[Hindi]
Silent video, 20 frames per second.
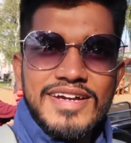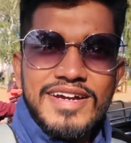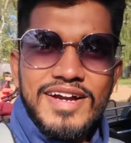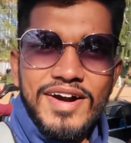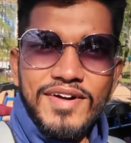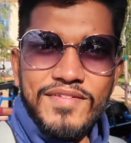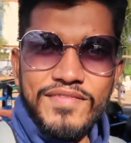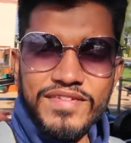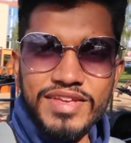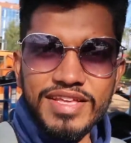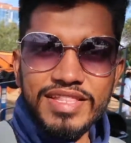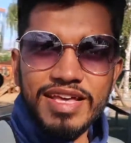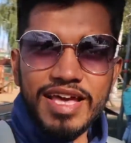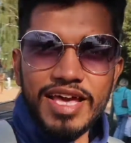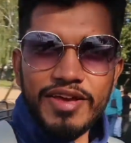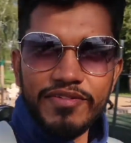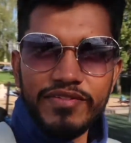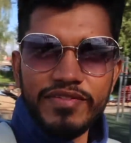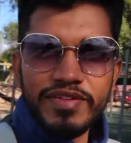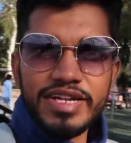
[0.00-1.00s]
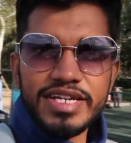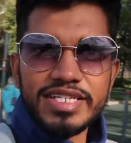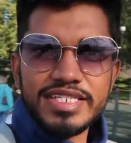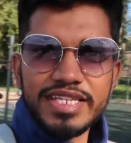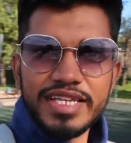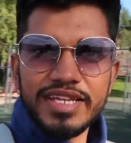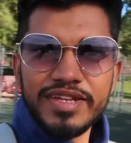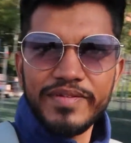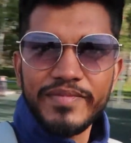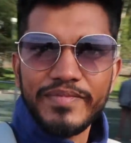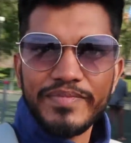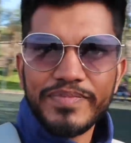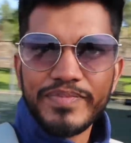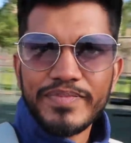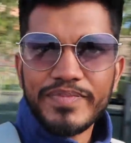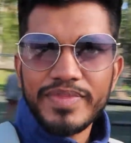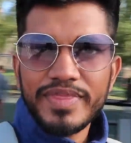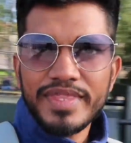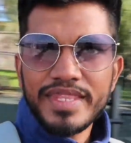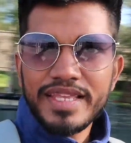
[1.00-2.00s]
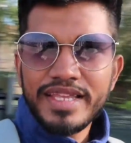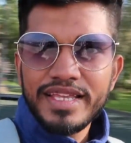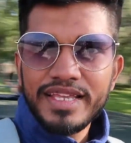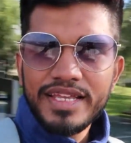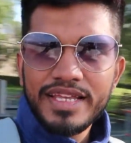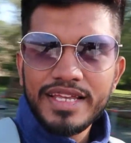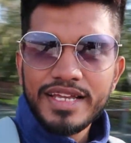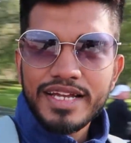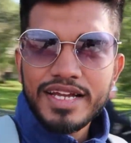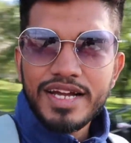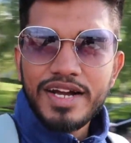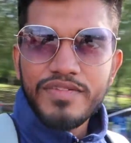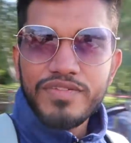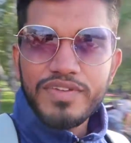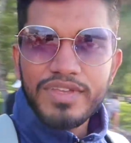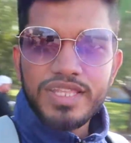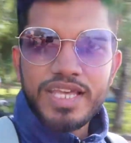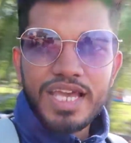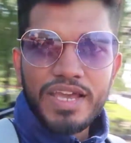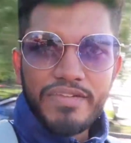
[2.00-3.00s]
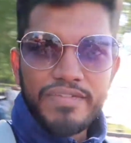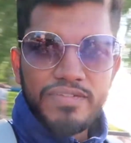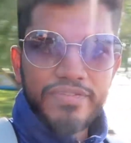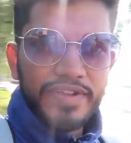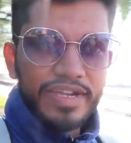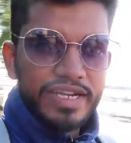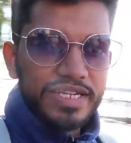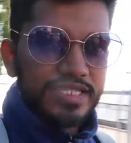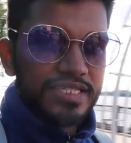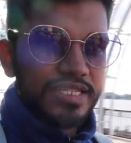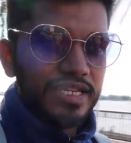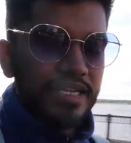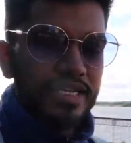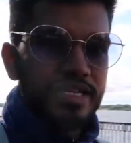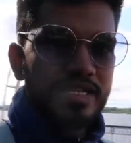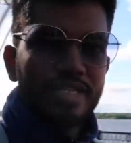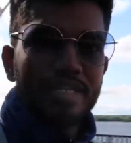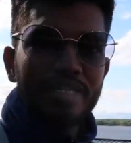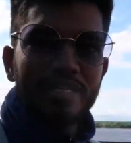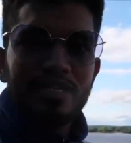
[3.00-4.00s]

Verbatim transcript: काफ़ी ज़्यादा हैवी वेट्स हैं काफ़ी ज़्यादा हैवी वेट्स हैं